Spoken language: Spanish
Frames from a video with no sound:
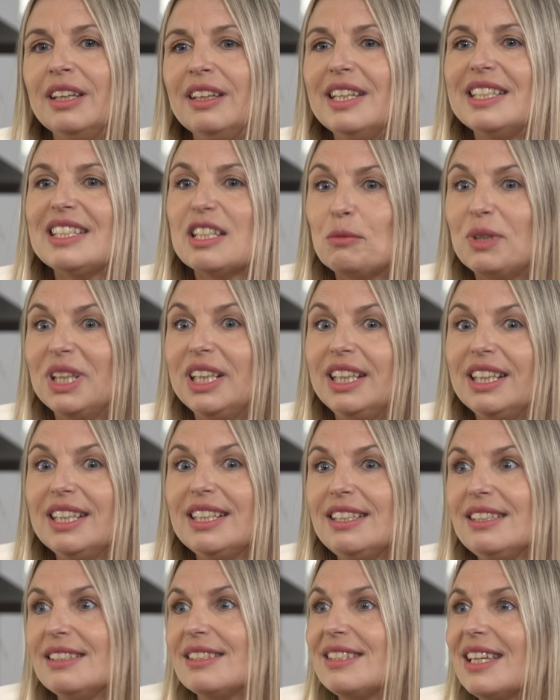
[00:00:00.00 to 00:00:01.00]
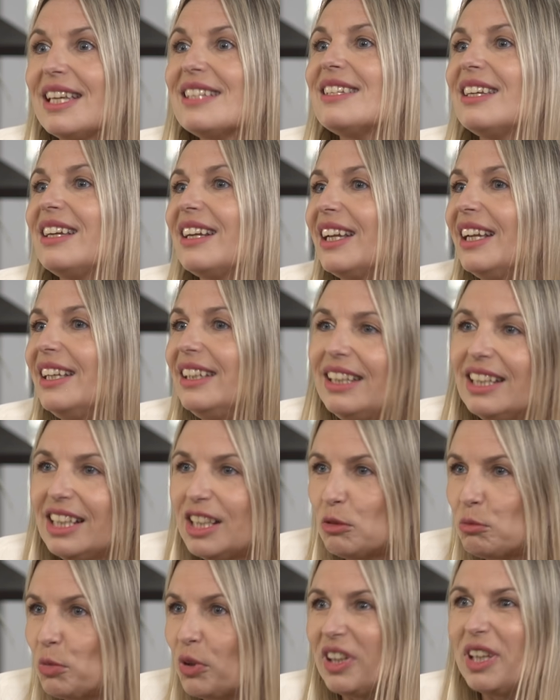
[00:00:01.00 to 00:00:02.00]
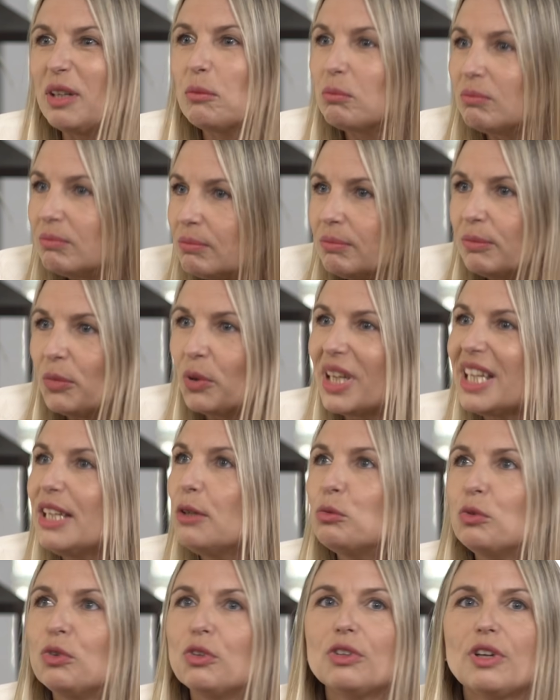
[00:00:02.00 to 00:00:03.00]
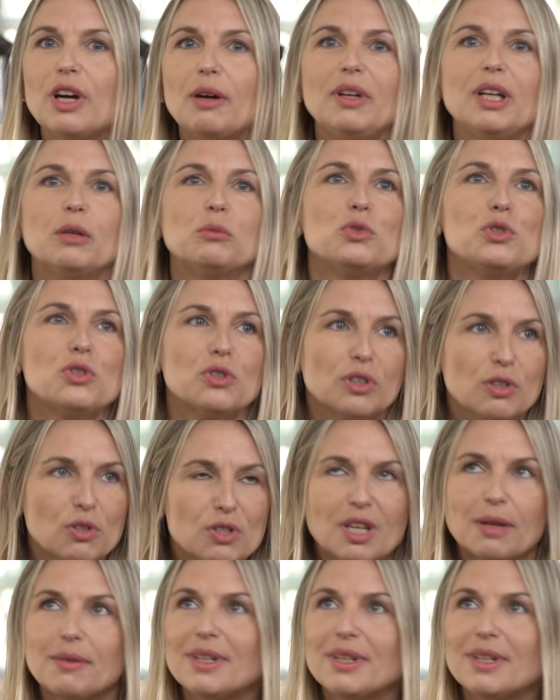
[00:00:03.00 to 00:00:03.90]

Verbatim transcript: de esa manera se hace realidad, porque por ahí uno habla mucho de los